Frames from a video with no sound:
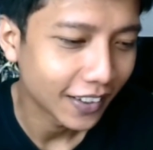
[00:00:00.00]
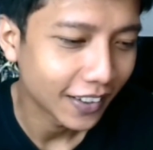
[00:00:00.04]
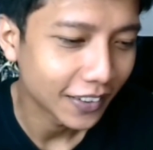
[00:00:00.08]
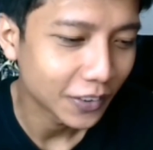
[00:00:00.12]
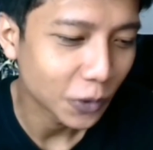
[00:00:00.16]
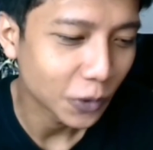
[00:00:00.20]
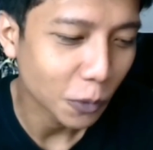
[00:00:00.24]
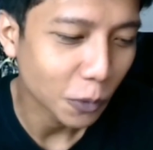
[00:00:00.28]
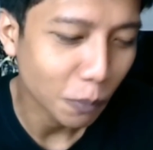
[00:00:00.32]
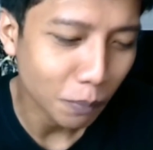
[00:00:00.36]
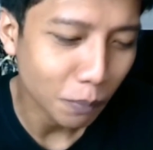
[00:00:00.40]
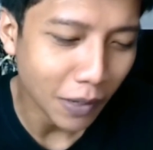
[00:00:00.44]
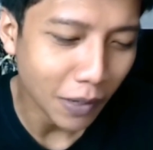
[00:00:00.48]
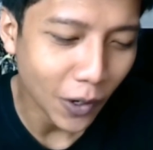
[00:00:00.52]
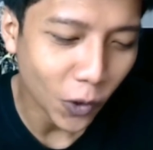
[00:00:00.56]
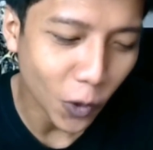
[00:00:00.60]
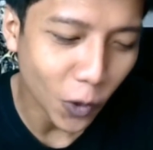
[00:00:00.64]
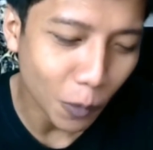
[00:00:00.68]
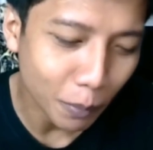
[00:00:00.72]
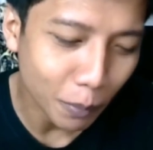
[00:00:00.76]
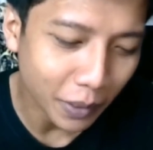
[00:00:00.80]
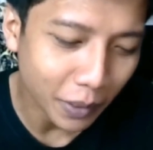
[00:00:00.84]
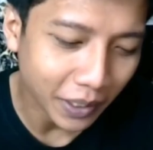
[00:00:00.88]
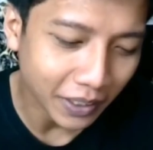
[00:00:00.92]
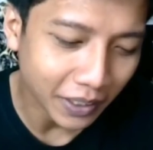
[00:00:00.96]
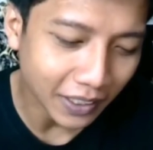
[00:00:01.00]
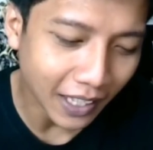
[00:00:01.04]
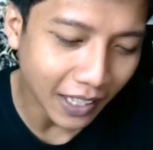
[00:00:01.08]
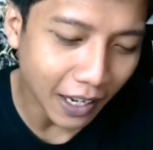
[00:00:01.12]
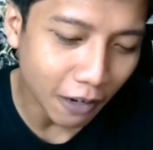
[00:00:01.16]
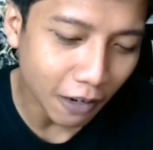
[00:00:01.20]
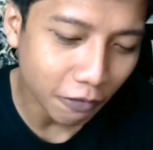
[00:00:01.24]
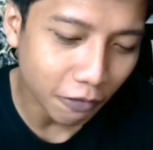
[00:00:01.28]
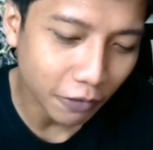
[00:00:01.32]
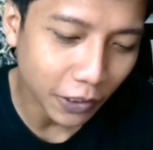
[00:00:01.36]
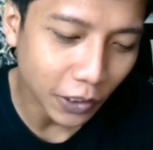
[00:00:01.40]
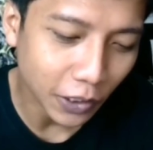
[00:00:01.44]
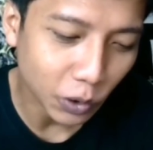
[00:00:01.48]
sumpah gue
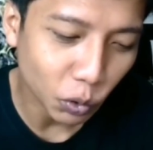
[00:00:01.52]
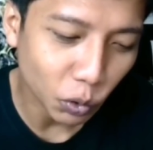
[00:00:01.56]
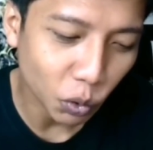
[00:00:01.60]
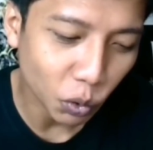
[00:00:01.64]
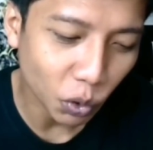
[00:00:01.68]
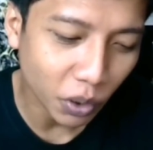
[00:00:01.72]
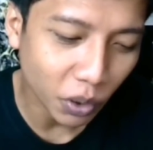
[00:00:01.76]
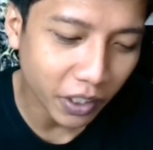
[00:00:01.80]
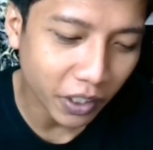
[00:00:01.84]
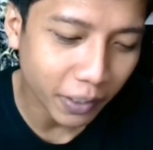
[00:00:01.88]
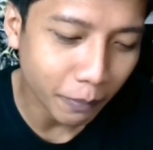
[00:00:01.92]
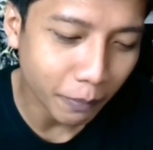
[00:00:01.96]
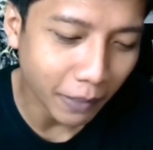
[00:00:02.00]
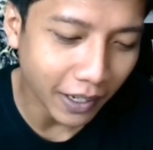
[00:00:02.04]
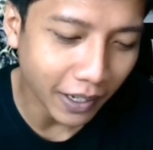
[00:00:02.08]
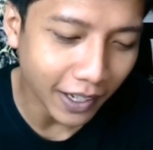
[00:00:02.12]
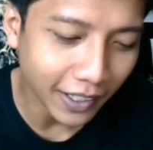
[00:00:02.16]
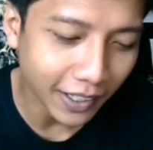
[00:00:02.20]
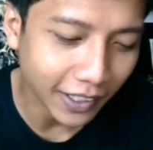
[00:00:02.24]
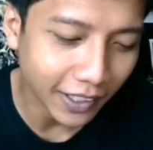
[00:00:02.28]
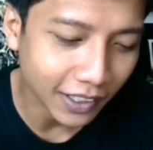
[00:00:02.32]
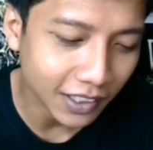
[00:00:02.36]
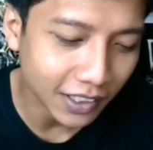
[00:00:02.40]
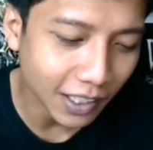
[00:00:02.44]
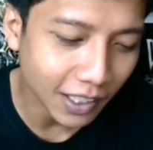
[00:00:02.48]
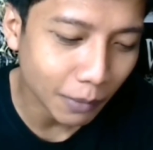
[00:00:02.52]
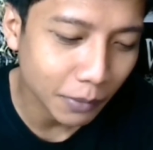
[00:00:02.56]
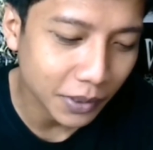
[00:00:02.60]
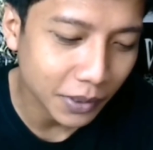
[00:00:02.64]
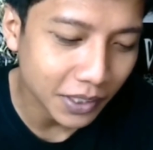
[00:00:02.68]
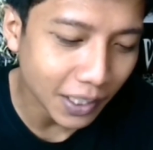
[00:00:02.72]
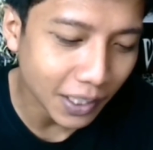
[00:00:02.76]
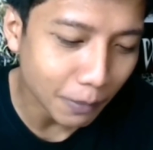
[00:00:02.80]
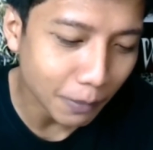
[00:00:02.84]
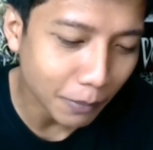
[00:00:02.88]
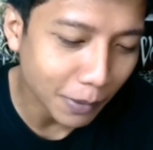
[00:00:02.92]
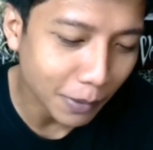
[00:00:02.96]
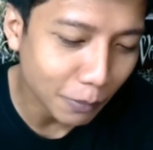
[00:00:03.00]
minta fitur dimana kita
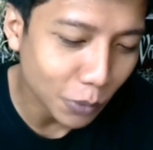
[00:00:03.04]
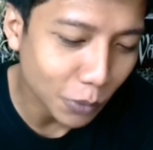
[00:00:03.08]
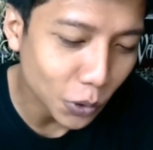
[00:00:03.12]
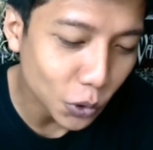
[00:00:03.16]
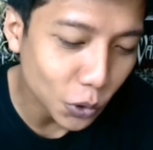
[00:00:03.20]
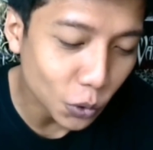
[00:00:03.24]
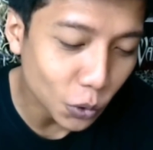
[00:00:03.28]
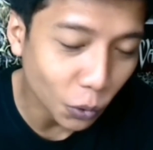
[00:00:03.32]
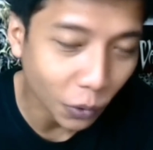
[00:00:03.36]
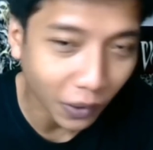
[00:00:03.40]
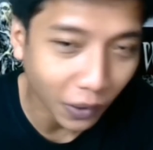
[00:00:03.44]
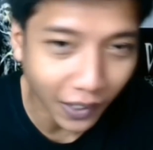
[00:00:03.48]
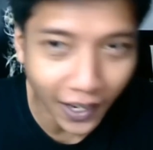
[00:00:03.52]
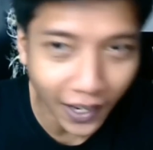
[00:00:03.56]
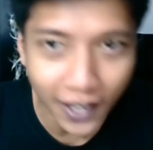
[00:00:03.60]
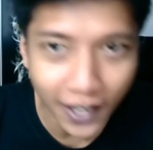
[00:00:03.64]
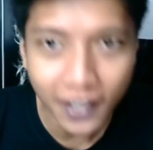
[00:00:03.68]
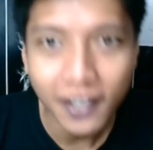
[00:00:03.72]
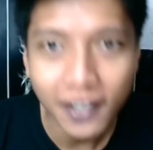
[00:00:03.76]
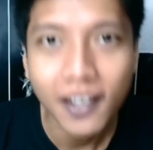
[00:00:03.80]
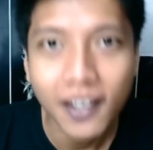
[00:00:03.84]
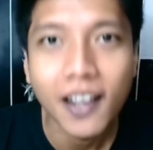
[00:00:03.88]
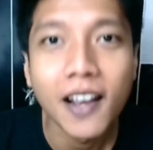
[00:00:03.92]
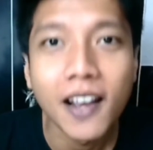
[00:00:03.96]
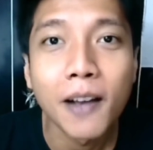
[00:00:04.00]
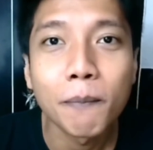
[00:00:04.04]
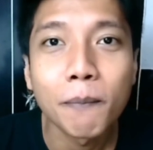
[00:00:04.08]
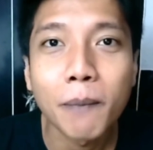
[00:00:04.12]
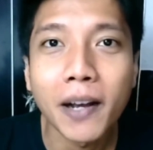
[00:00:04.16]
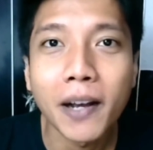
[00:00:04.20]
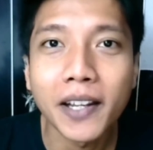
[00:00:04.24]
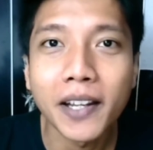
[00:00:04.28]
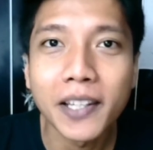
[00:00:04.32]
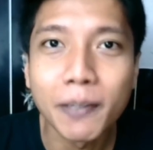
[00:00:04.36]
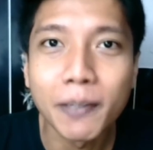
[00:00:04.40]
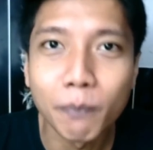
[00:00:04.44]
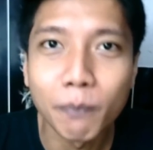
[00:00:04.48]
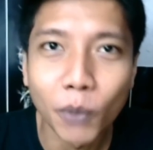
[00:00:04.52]
bisa memunculkan
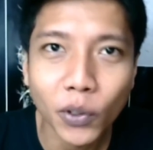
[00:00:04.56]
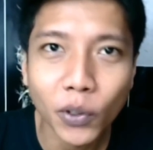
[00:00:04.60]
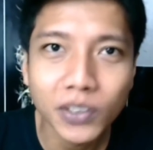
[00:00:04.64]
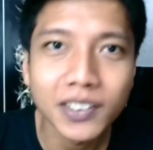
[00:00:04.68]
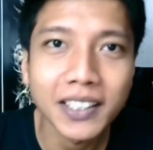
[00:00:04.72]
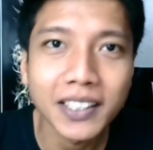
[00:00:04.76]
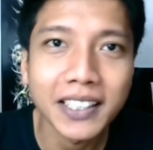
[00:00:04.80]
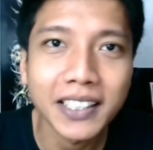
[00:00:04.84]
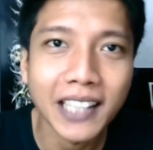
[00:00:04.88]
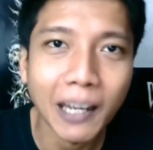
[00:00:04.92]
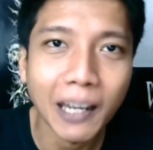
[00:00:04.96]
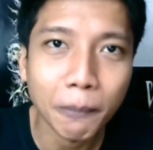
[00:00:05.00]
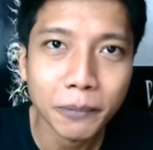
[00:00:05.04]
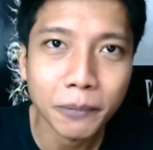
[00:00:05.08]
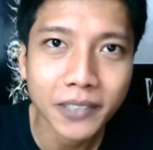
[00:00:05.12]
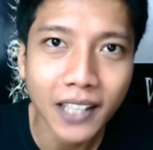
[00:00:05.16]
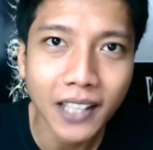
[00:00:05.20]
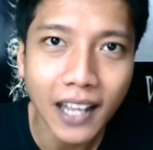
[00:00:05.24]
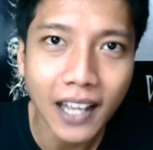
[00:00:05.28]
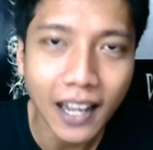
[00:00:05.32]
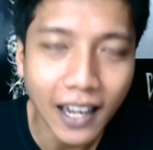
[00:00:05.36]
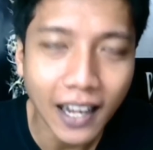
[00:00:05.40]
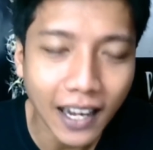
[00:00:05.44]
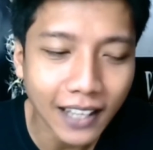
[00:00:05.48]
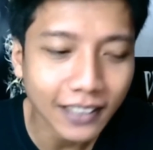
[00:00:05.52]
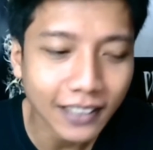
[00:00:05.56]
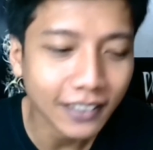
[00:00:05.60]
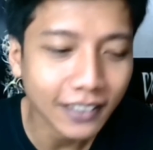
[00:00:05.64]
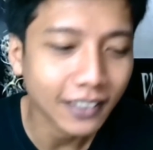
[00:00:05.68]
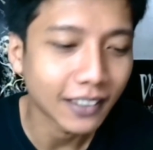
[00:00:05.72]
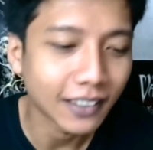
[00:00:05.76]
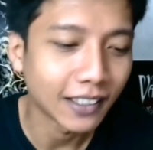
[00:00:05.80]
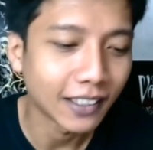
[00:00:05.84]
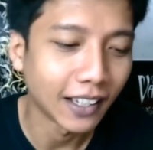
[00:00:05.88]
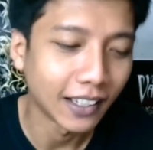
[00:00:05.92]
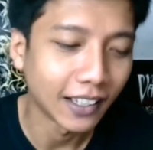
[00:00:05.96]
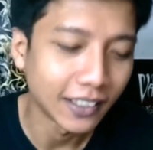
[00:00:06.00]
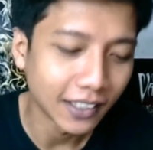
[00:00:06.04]
Pak Imon setiap saat
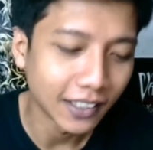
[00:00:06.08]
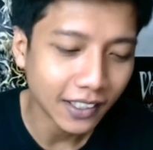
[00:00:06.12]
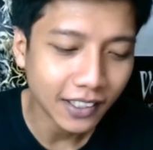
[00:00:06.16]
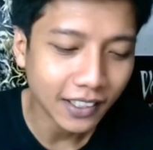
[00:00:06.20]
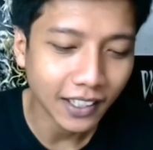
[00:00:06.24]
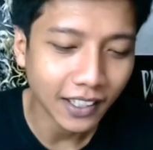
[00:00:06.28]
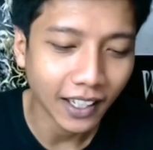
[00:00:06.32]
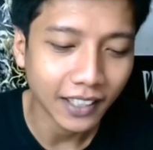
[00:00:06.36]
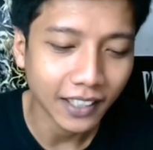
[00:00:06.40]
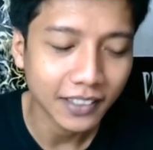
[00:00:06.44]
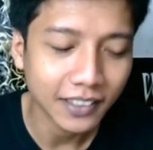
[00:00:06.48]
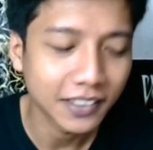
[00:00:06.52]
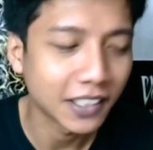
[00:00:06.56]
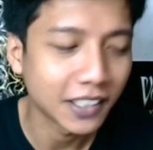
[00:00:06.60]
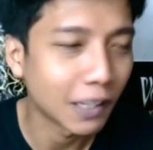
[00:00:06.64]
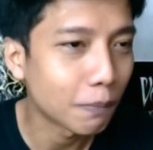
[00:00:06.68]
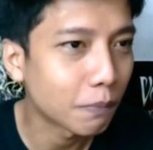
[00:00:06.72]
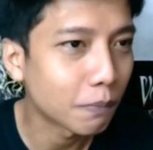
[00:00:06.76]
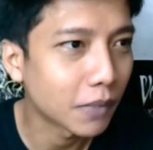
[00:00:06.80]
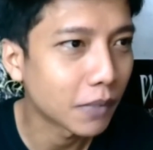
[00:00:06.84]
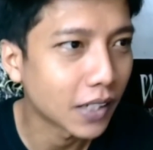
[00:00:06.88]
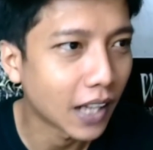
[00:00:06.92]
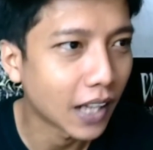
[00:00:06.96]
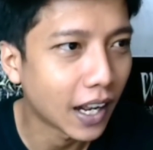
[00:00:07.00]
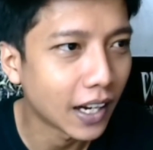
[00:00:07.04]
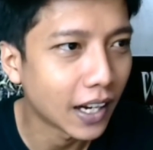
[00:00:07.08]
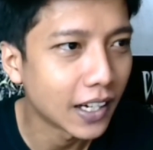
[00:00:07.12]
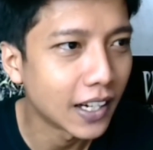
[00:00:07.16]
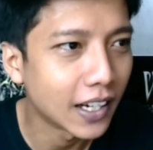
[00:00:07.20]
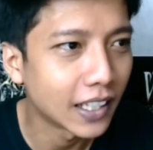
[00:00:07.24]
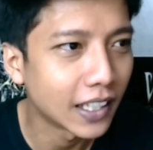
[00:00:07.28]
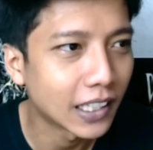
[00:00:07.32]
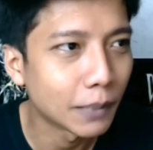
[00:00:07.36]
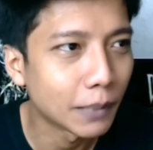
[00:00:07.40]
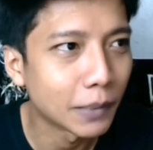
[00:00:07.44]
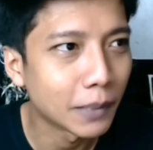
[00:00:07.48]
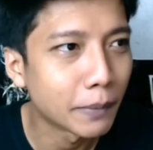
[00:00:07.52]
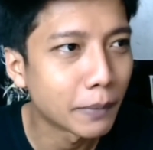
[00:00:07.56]
ya jadi enggak setiap
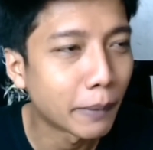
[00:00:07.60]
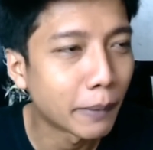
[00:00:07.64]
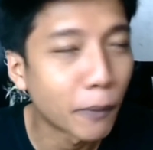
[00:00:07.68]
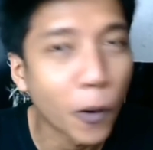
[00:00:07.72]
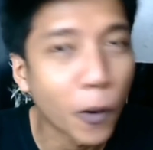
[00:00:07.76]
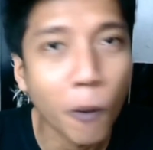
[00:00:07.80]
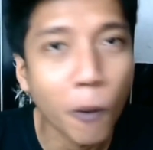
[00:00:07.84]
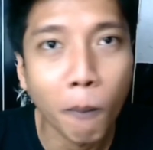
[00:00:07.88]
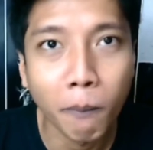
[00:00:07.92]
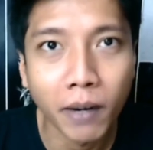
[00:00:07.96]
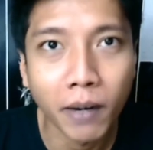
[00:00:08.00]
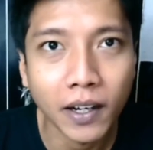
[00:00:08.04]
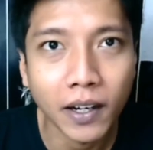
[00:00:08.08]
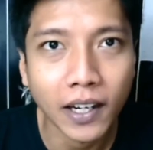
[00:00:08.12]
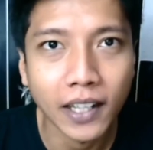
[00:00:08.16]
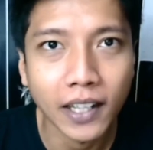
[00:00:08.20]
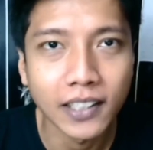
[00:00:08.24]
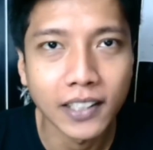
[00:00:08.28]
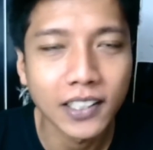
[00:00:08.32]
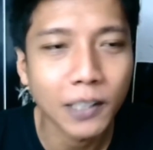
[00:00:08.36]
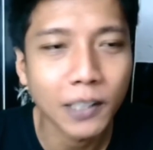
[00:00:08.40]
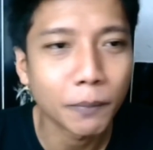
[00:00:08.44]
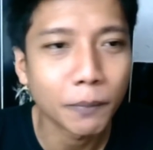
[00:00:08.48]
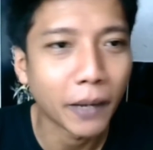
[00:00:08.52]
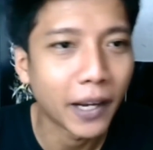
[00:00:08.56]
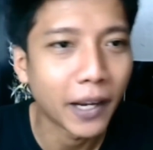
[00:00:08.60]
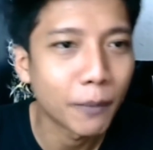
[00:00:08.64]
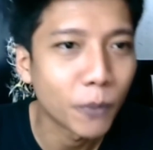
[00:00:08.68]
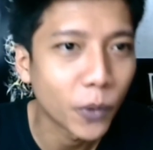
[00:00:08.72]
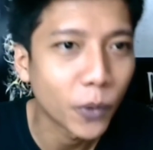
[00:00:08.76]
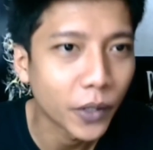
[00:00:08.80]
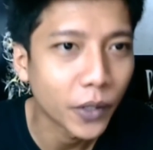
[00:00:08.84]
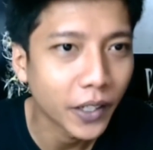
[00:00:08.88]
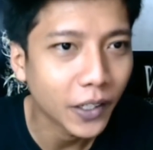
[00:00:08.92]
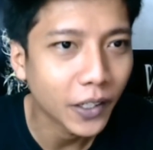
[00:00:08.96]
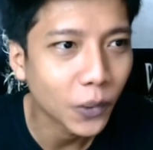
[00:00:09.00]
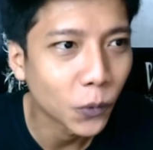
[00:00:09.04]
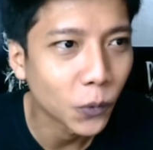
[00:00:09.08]
ada tiba-tiba momen aja Pak
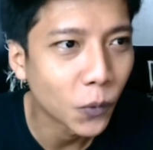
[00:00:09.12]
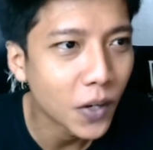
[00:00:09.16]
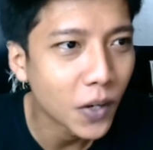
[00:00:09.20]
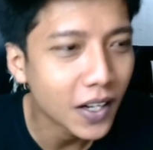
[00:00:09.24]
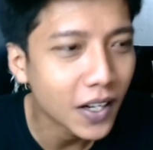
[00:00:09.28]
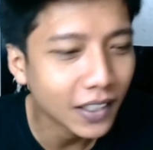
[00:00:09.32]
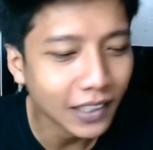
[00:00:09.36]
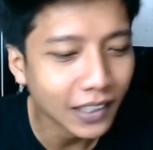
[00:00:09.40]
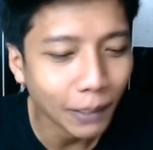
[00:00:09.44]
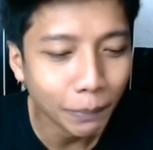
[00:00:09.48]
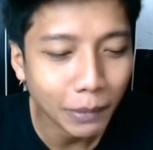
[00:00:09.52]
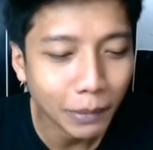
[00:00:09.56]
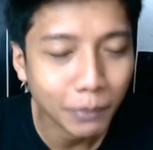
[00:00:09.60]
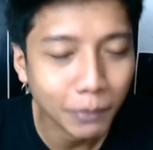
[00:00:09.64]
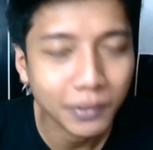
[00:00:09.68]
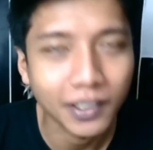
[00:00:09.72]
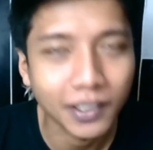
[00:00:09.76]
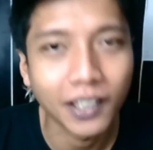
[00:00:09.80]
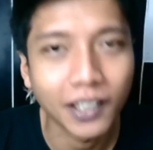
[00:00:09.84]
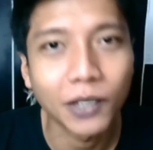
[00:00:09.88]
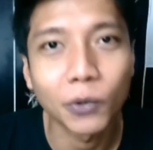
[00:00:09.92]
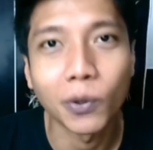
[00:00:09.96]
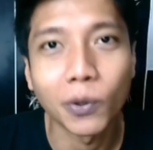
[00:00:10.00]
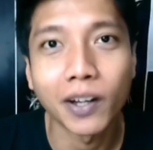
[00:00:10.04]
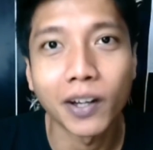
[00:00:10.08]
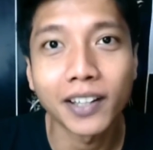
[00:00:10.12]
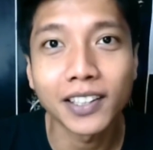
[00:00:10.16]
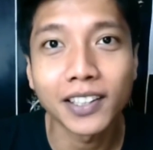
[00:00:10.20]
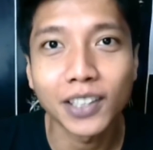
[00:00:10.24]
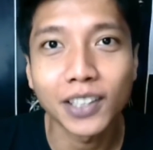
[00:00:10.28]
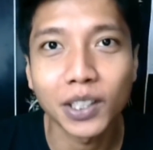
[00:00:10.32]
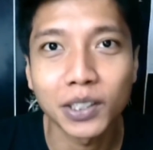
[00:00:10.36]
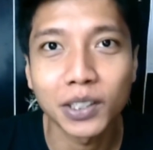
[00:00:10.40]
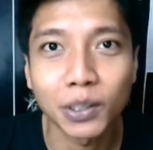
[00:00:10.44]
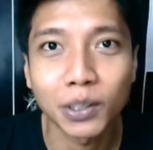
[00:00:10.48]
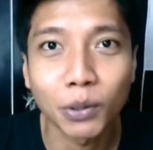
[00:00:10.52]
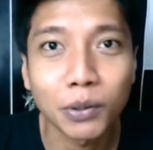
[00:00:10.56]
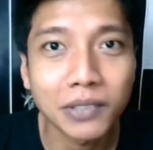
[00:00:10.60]
Imonnya keluar tapi bisa dikeluarin
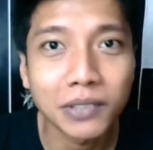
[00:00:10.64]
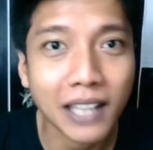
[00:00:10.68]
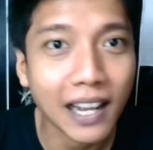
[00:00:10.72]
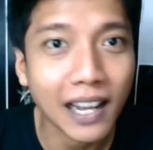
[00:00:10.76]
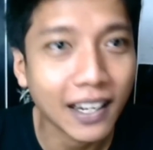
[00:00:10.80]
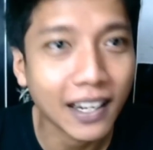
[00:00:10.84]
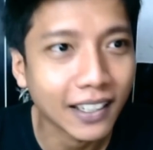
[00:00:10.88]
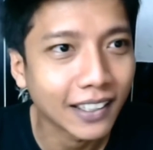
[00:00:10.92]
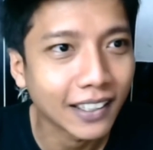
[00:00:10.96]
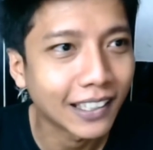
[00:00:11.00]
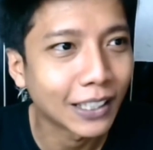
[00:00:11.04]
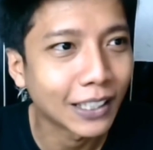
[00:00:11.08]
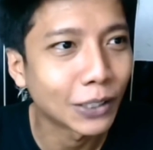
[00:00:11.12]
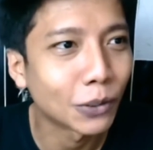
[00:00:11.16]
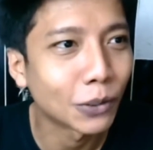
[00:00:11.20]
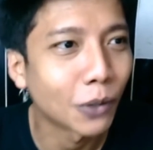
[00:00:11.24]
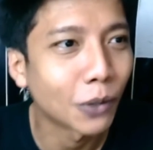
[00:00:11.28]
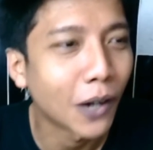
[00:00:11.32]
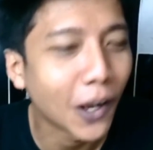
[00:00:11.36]
terus-terusan gitu.